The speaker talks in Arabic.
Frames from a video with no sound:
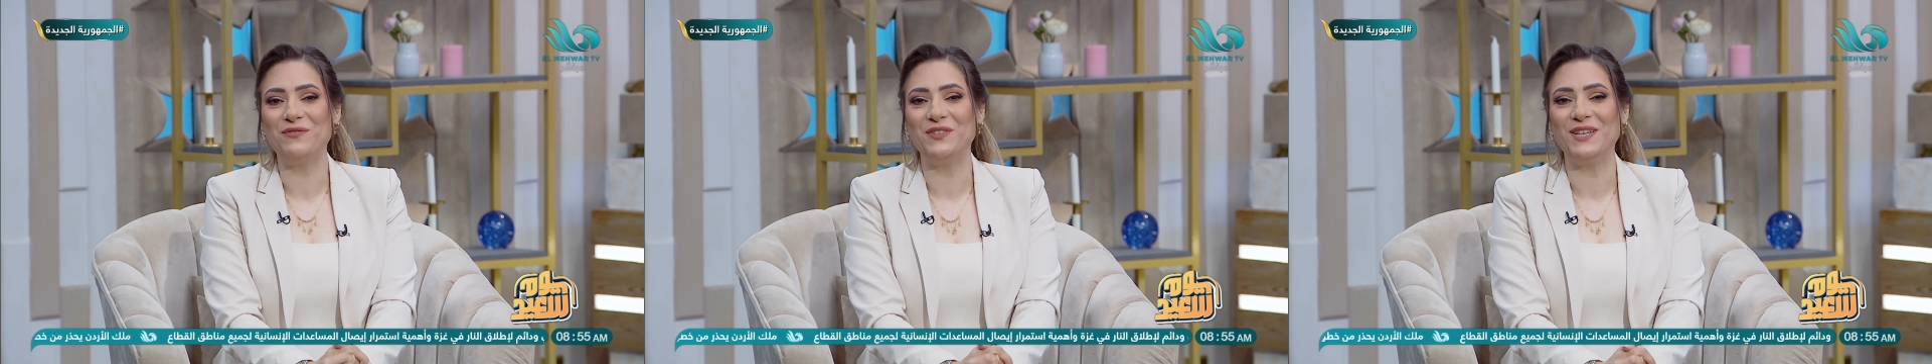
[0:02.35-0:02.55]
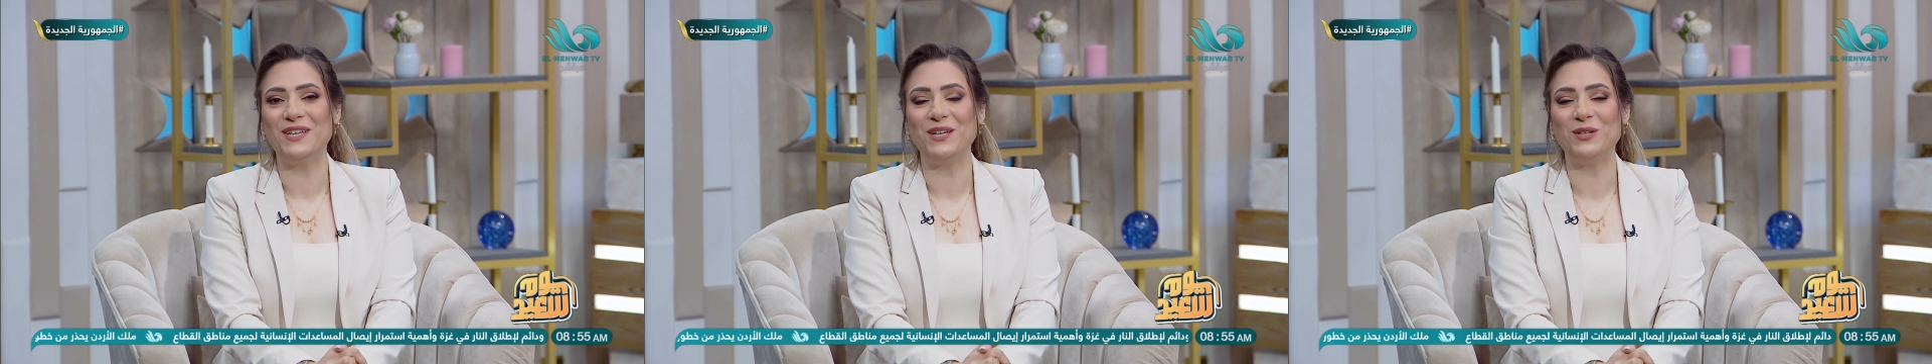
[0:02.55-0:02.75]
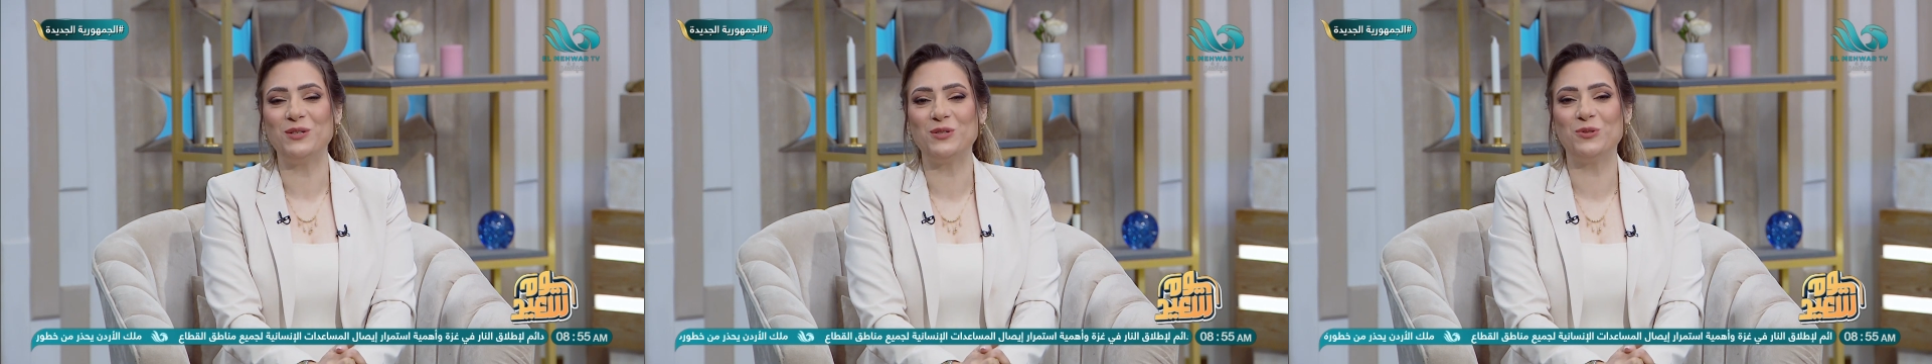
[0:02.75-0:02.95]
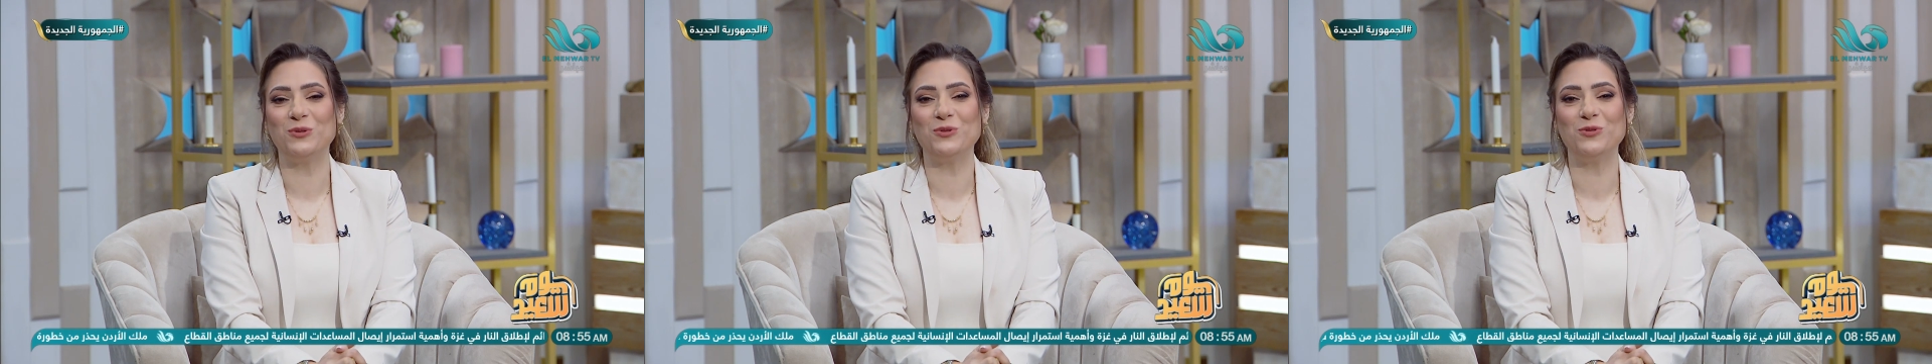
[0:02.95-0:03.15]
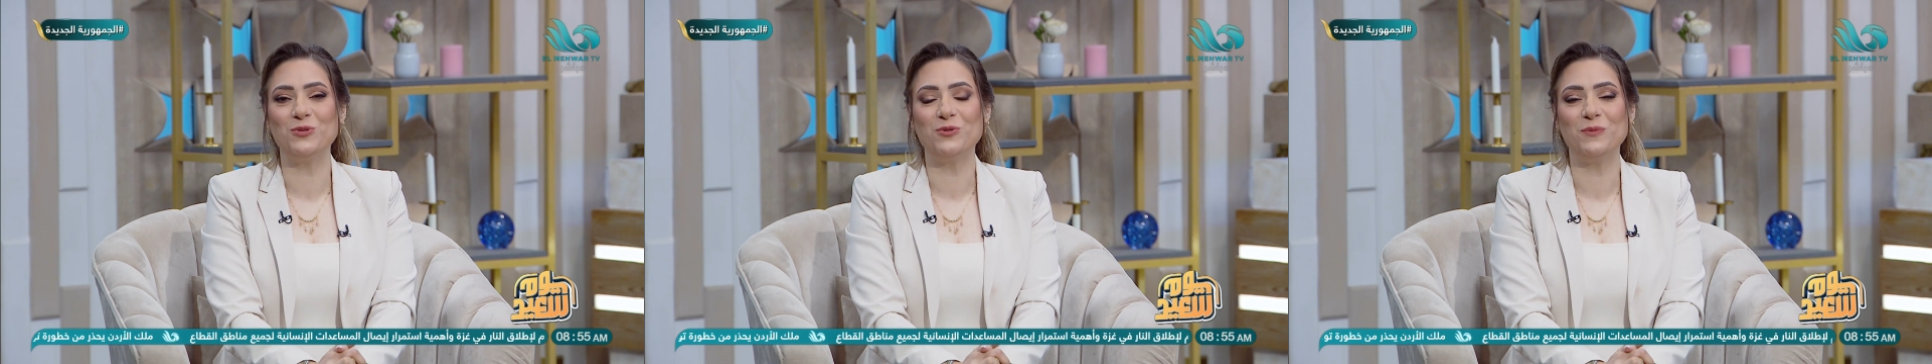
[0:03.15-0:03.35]
في
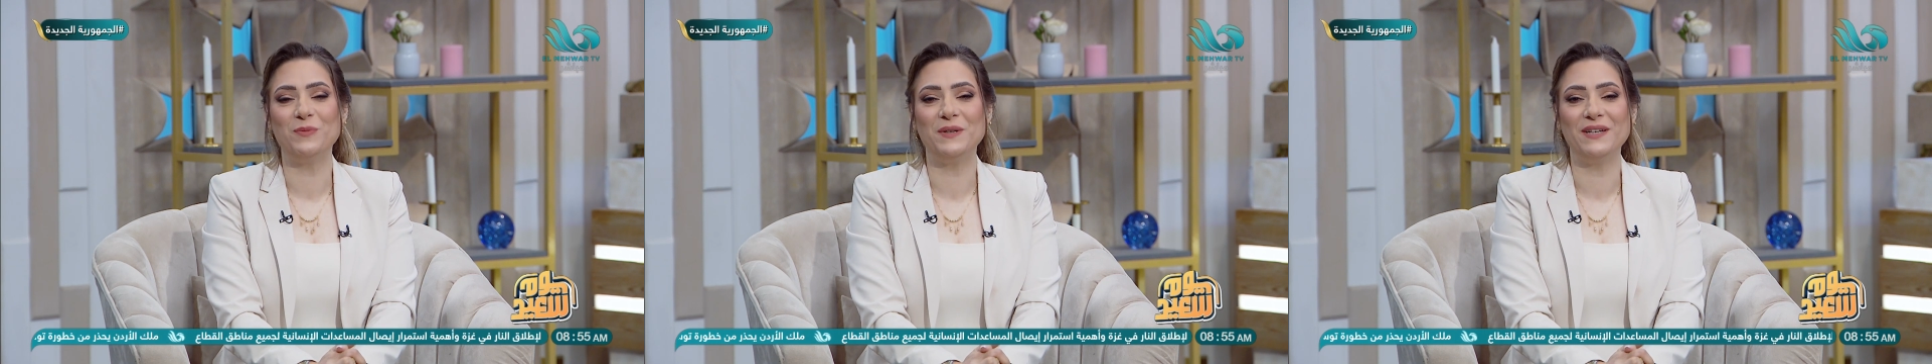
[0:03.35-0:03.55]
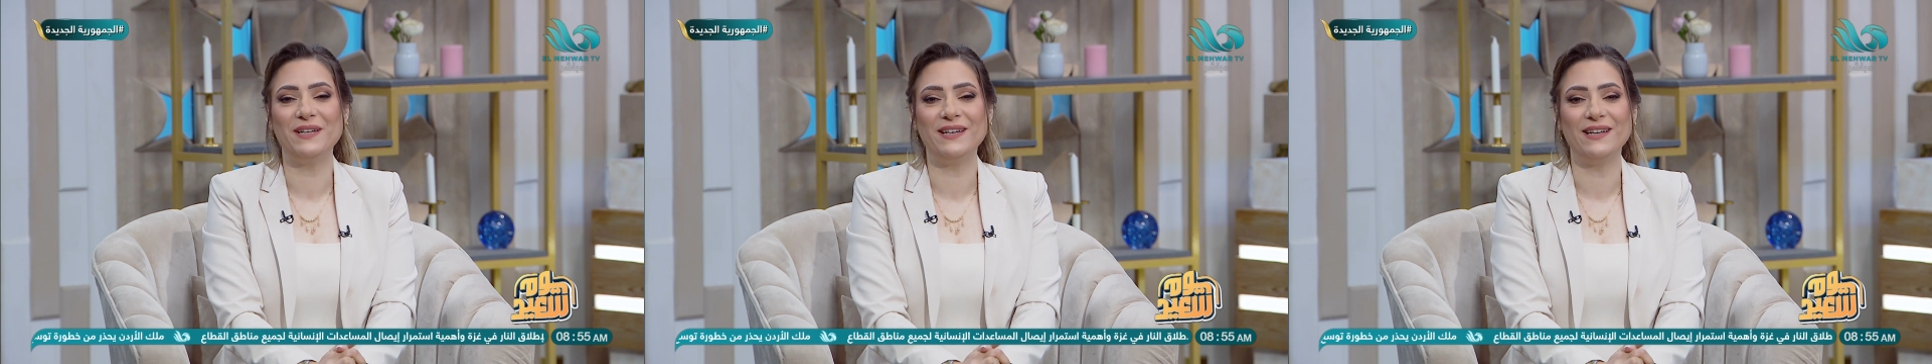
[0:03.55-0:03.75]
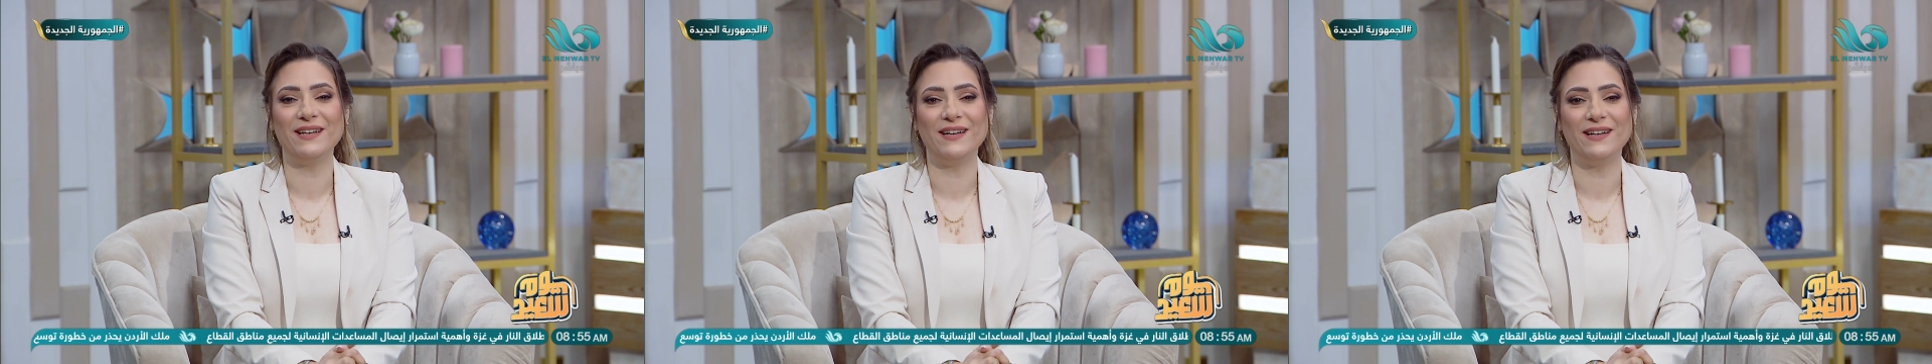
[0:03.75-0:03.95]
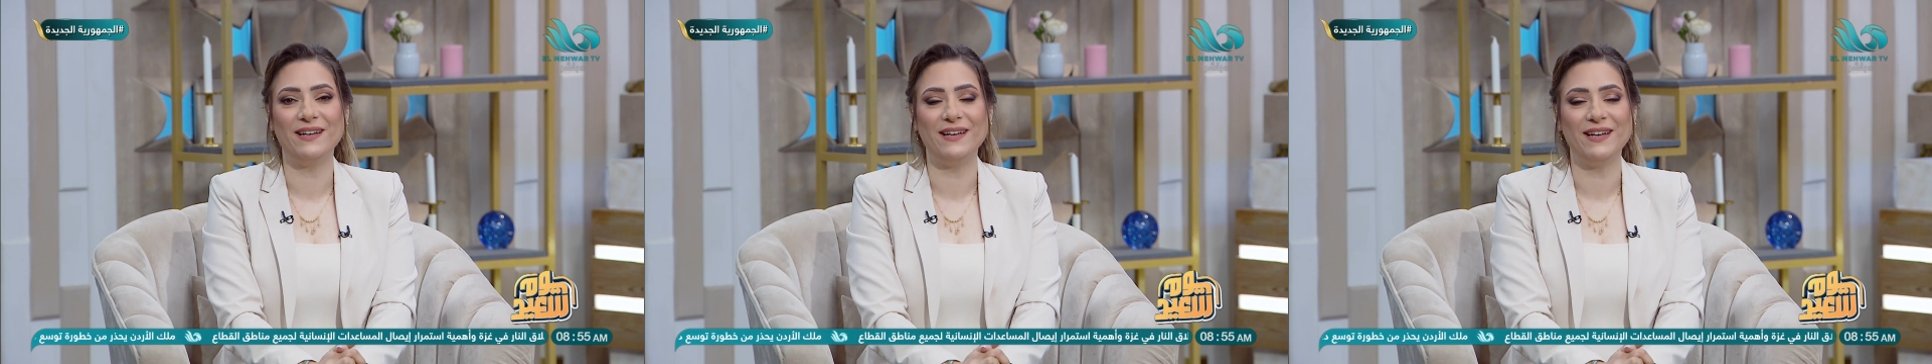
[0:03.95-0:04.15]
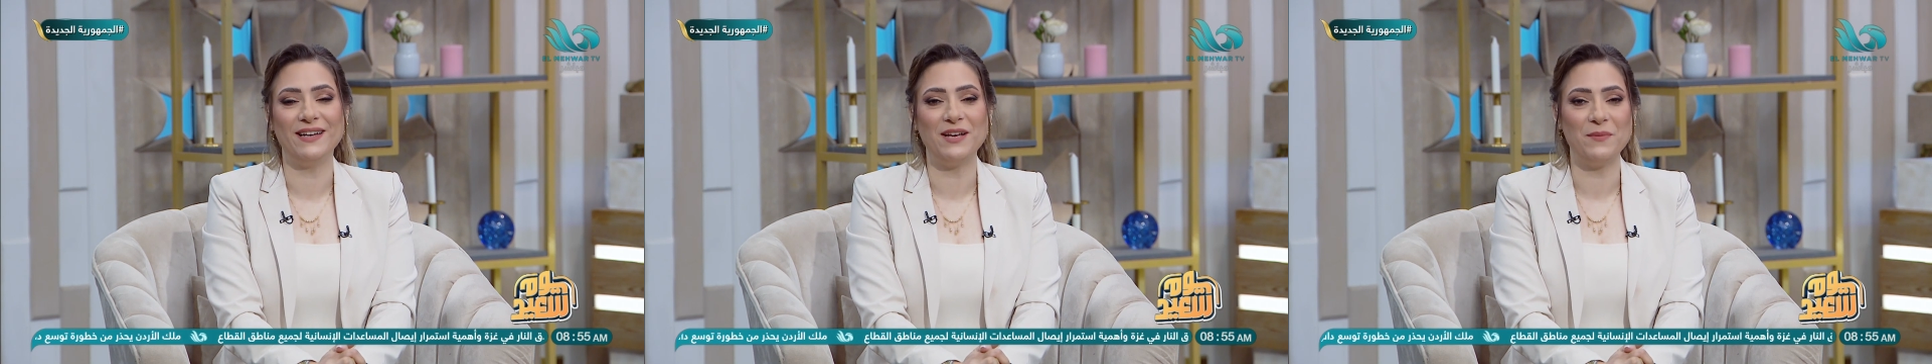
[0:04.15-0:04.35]
الاستوديو
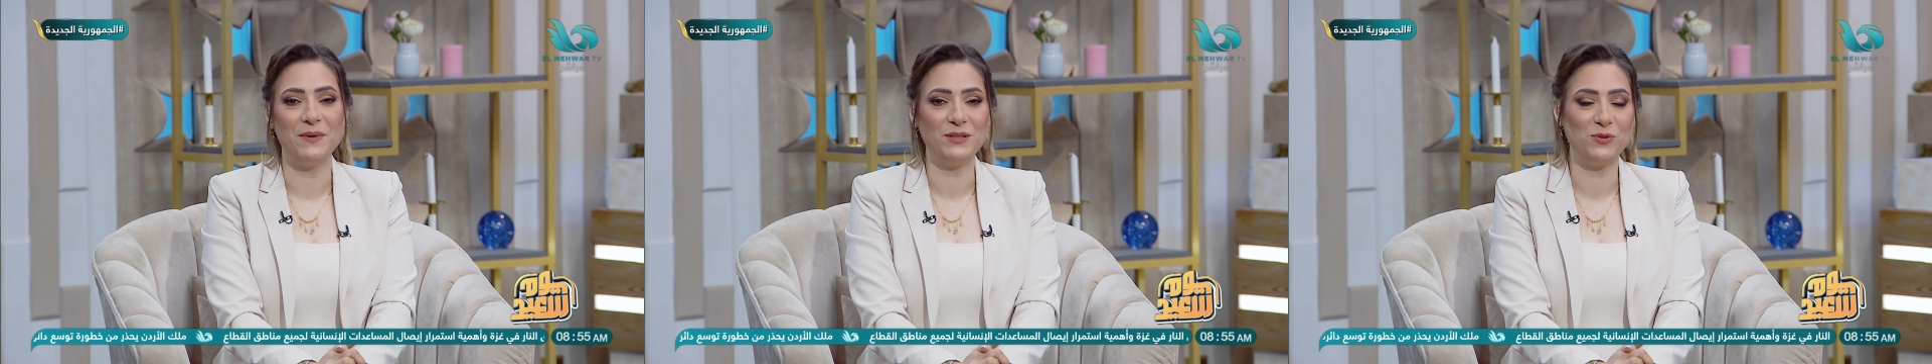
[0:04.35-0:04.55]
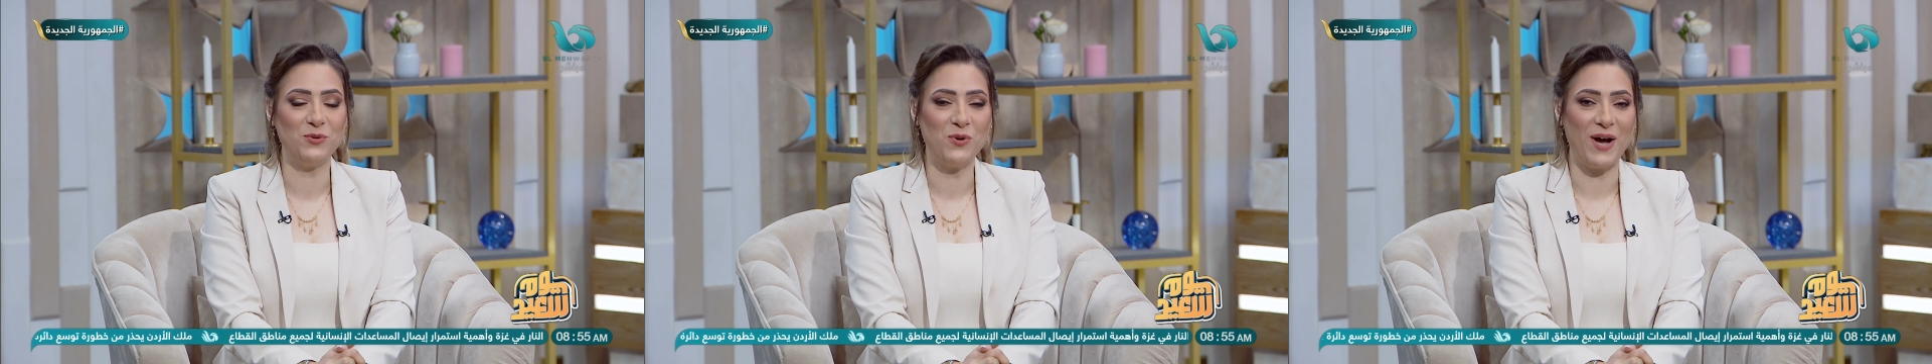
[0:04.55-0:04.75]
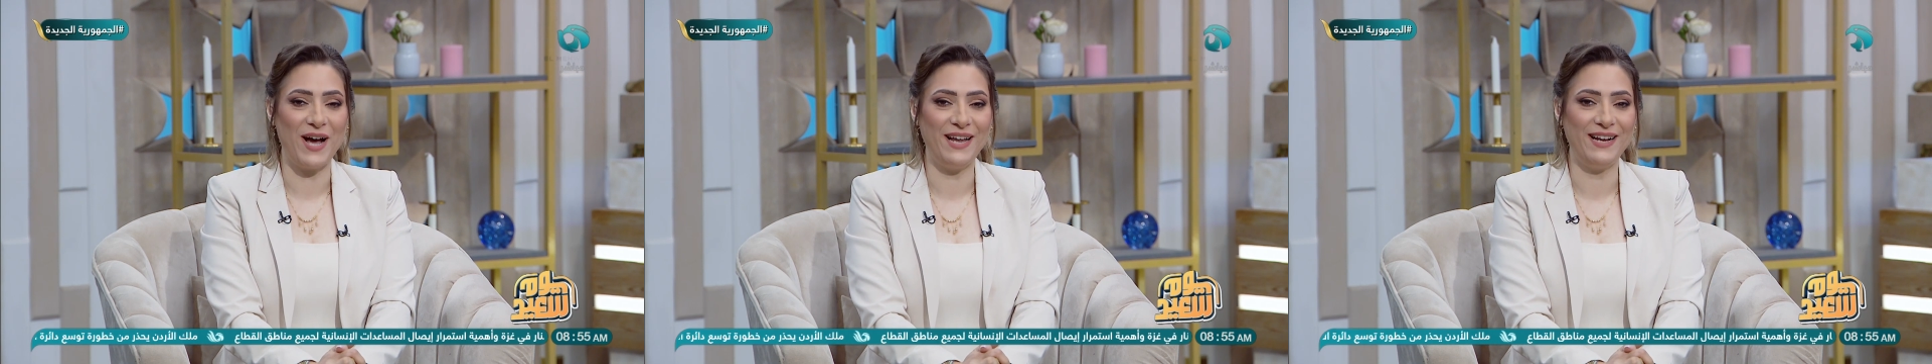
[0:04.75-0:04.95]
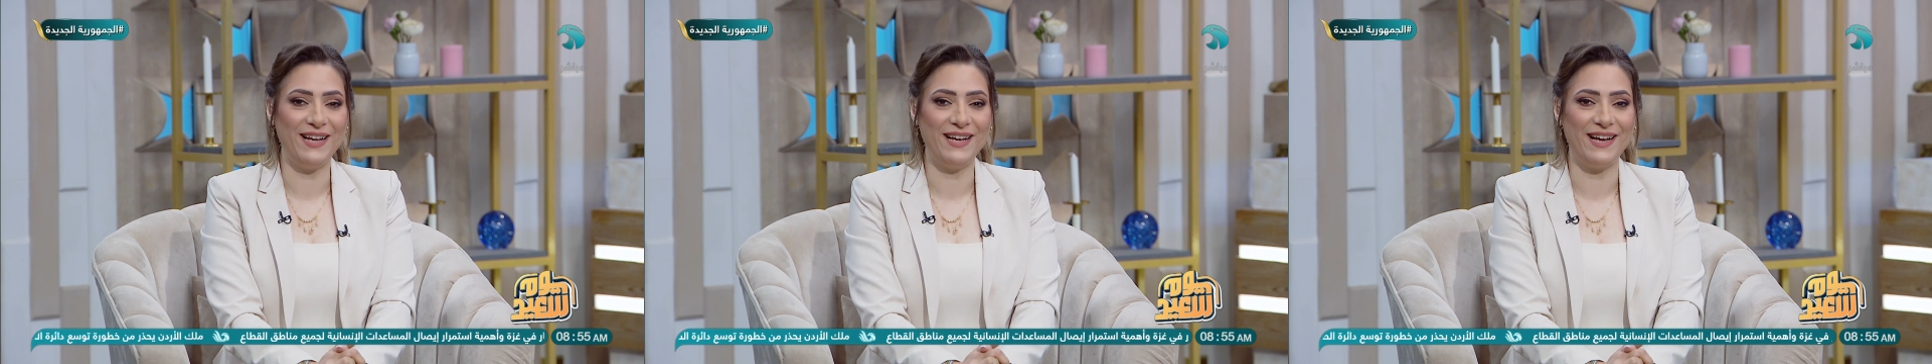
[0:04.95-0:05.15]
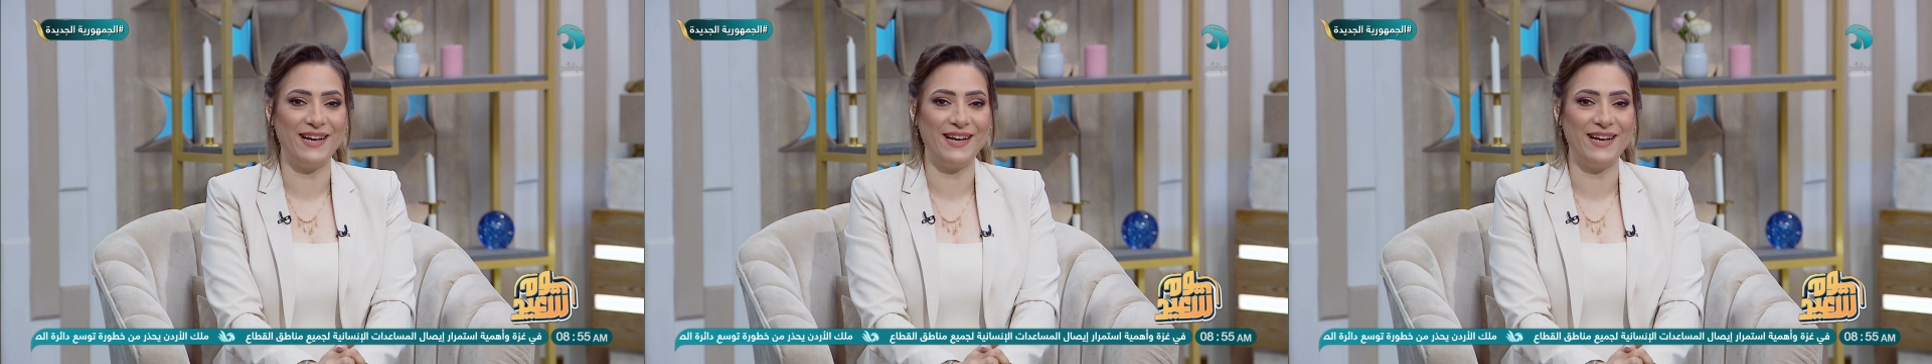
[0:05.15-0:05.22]
باجاباتكم على